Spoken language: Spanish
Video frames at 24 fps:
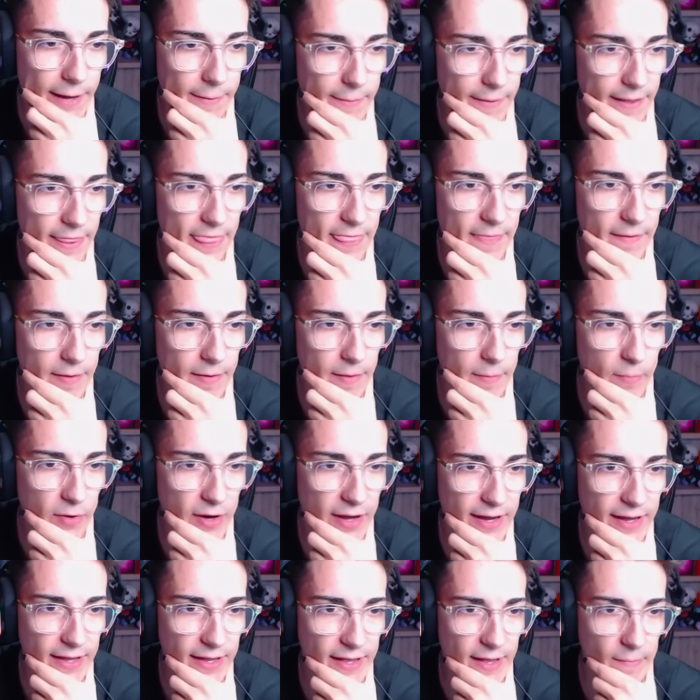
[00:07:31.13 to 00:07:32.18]
Avanzaban
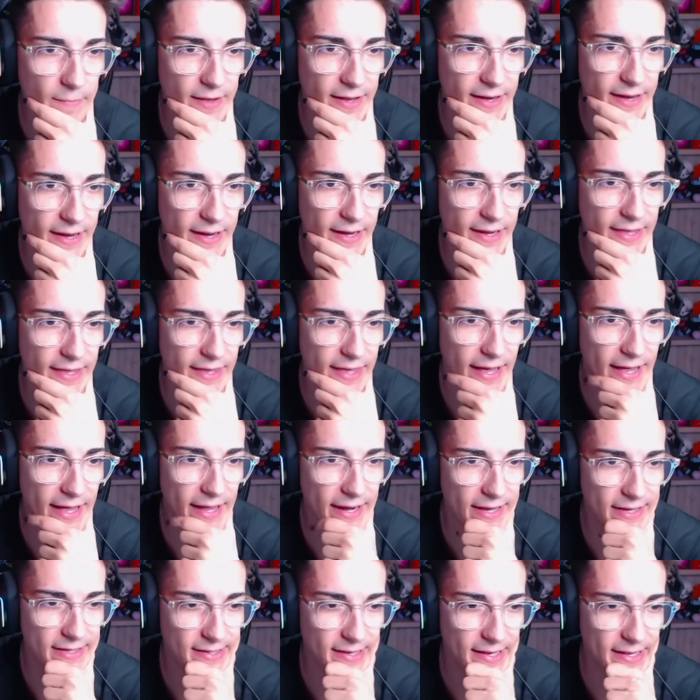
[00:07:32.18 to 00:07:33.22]
por aquí también el
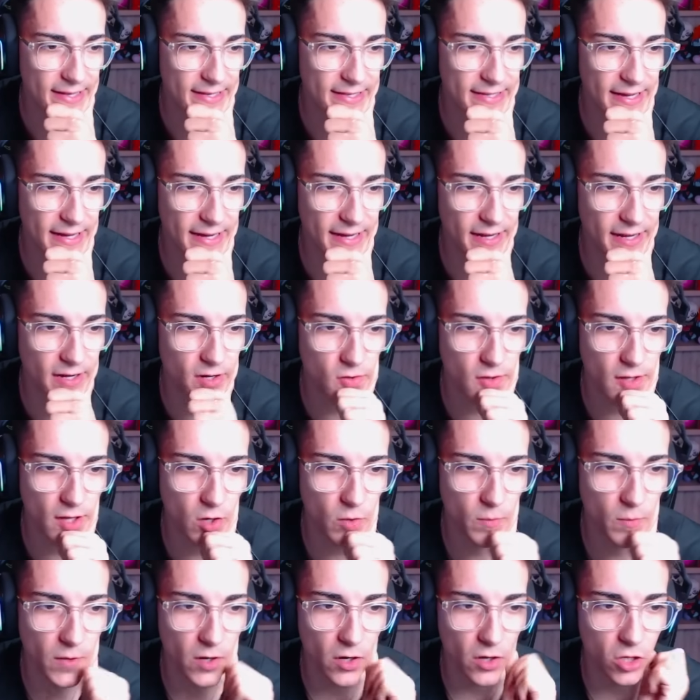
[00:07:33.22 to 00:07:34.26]
Guiaras y el Chari Ronda
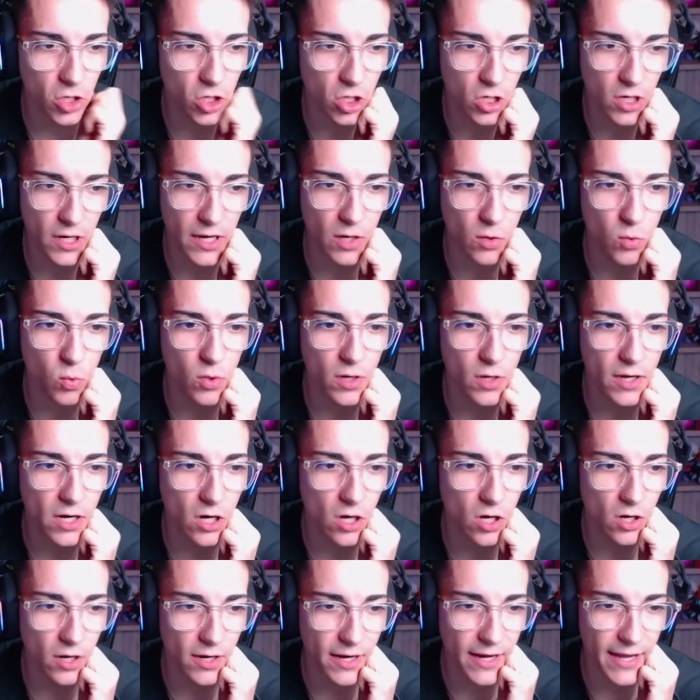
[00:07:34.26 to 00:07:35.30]
número 2,
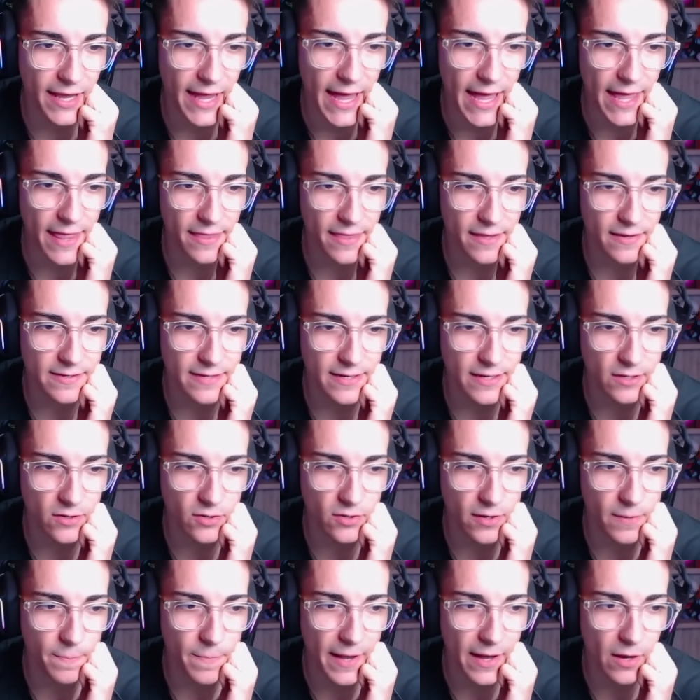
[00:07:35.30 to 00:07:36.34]
Quiclone,
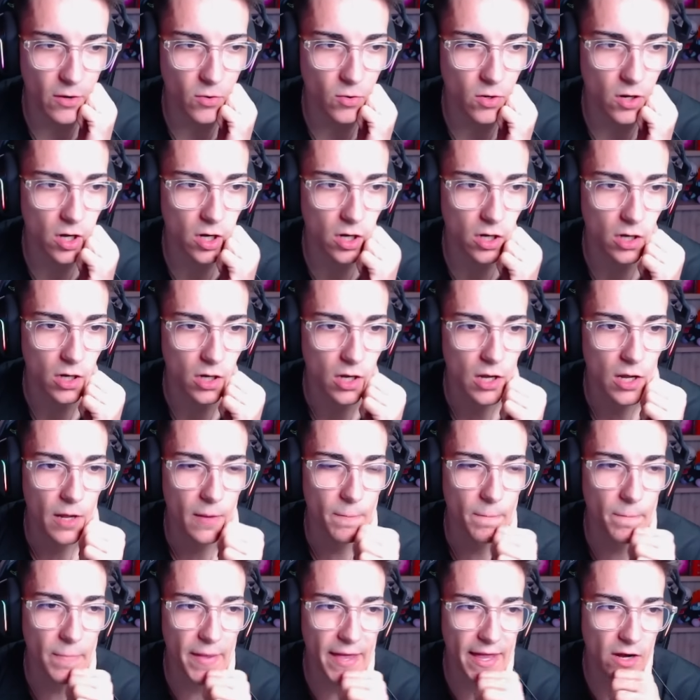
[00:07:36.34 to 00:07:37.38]
Adesito y Paulo
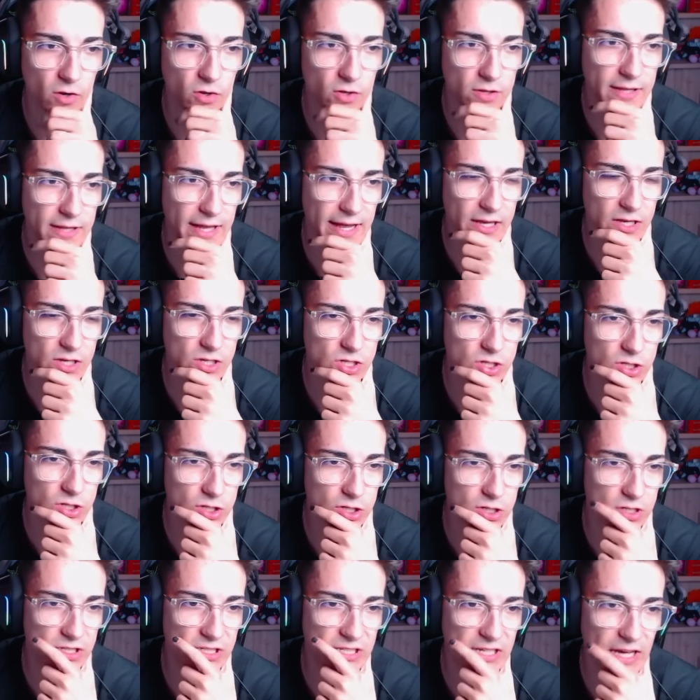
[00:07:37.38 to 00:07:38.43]
Beno
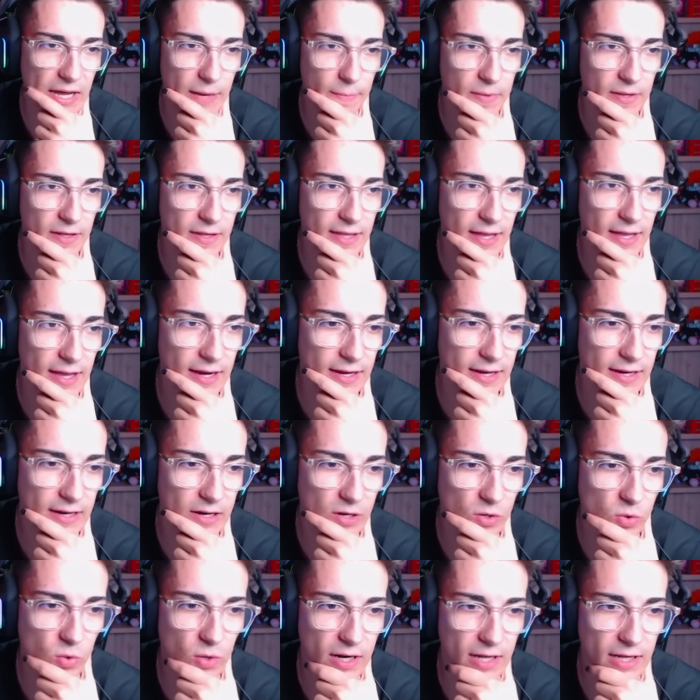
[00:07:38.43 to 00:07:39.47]
Tyson, tenny en
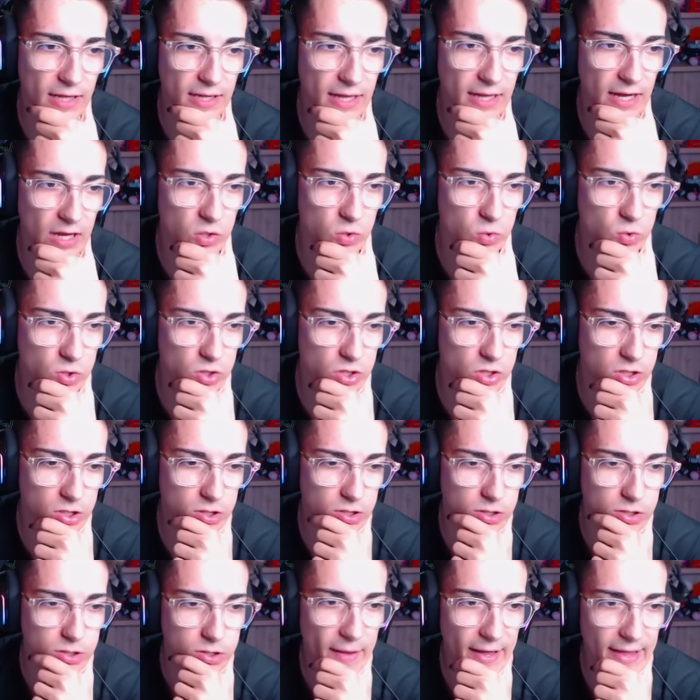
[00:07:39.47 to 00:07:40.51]
el
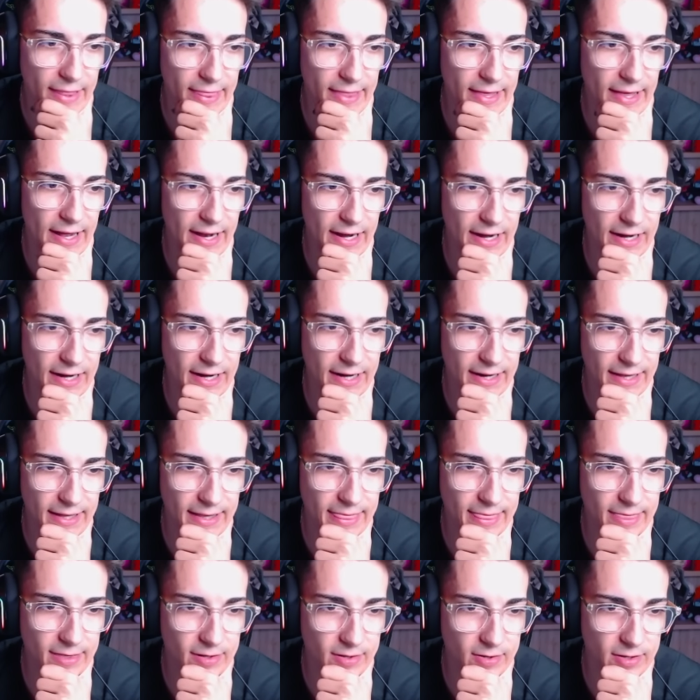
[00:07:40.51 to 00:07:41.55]
41, Badeal
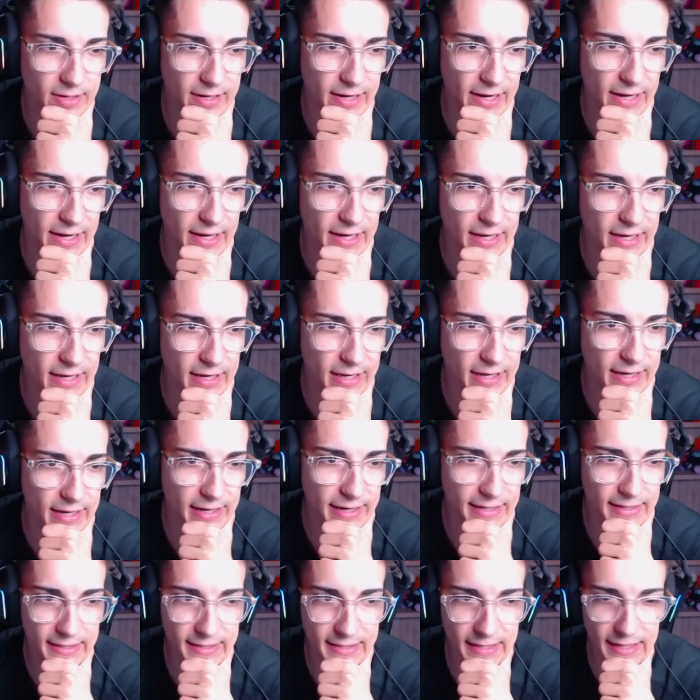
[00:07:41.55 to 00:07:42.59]
Rezon, el
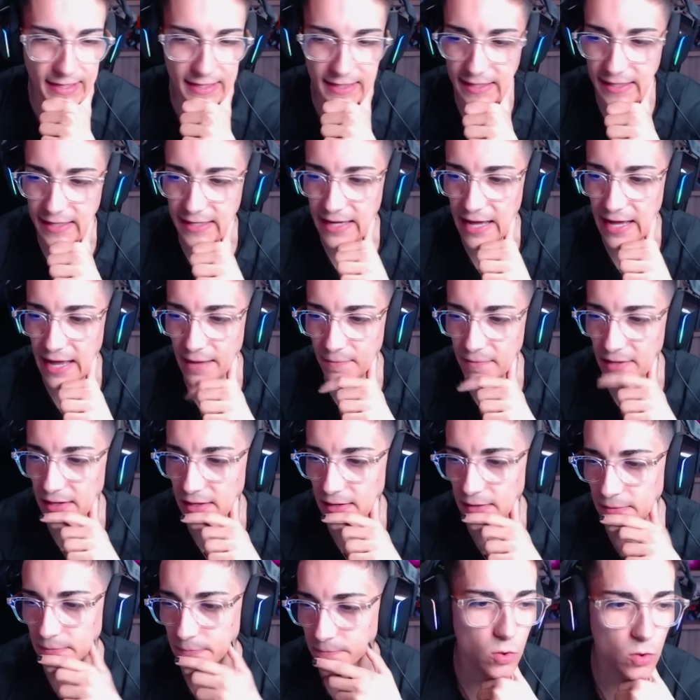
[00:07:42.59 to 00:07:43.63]
Cringe, Seti
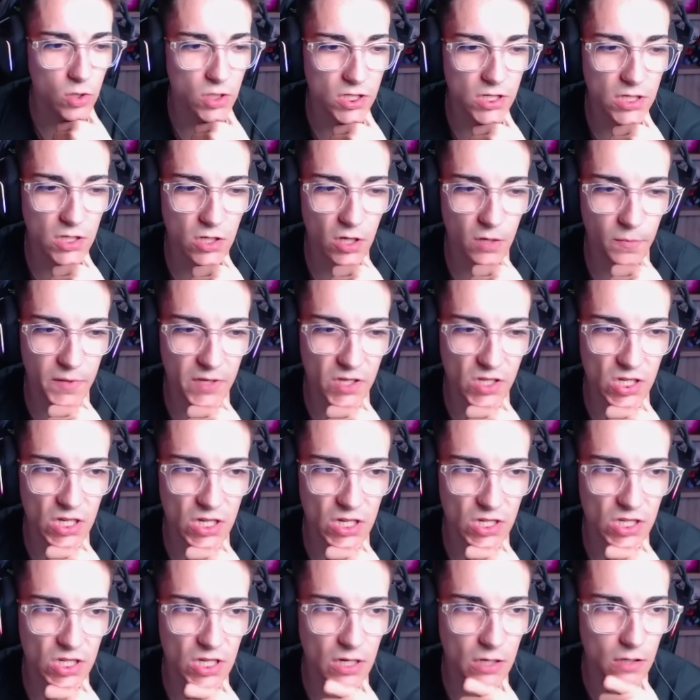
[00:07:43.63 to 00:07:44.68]
Kami, Luisito
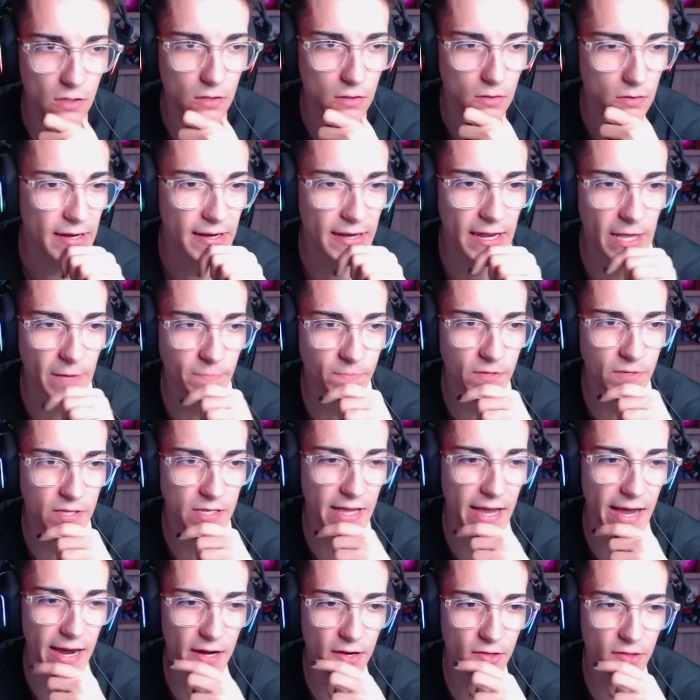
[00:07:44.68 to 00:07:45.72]
Pichichi,
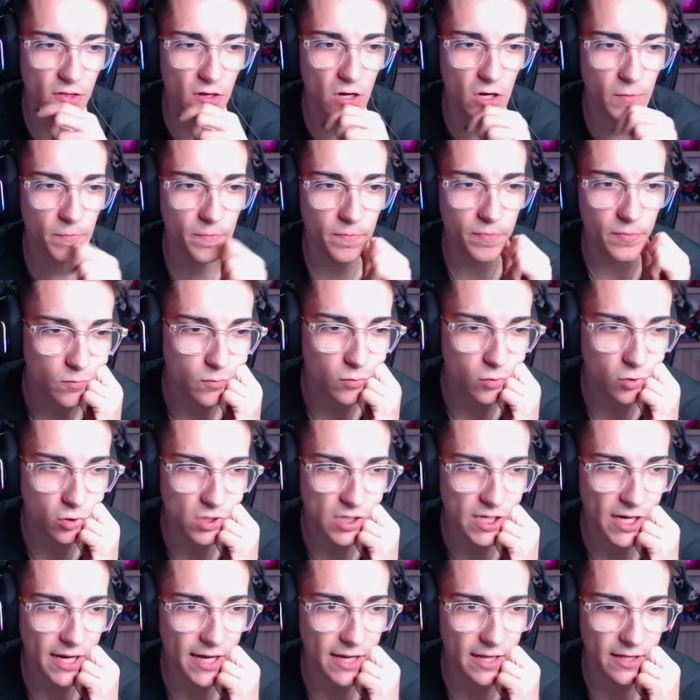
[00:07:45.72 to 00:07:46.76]
Nepsi Airdrop,
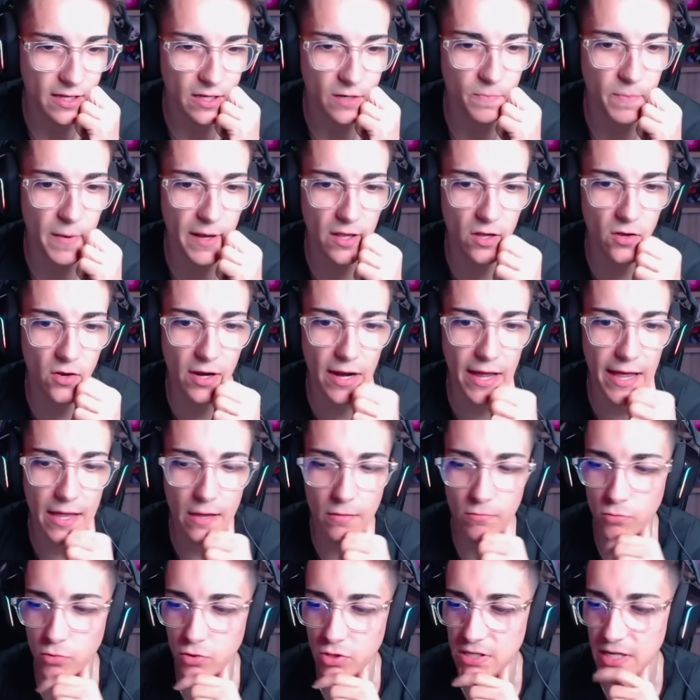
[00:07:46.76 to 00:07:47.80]
mucha gente española,
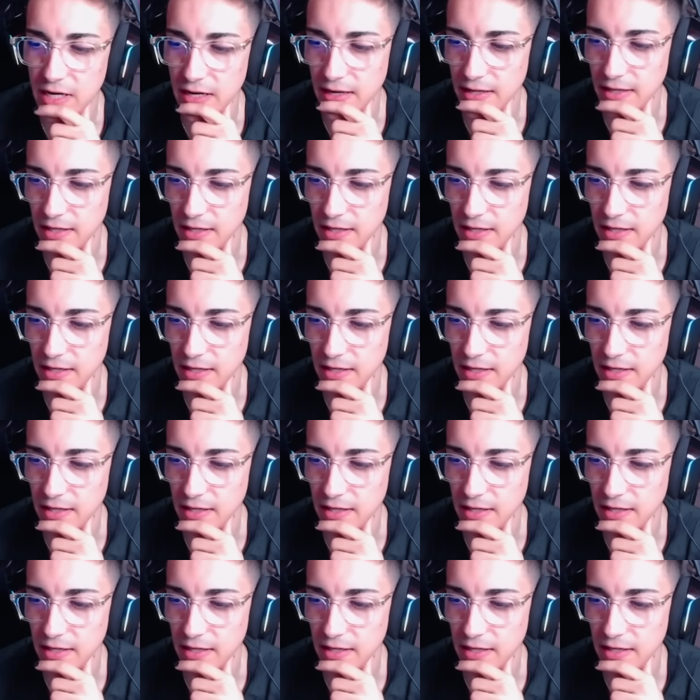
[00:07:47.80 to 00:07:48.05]
eh, mucha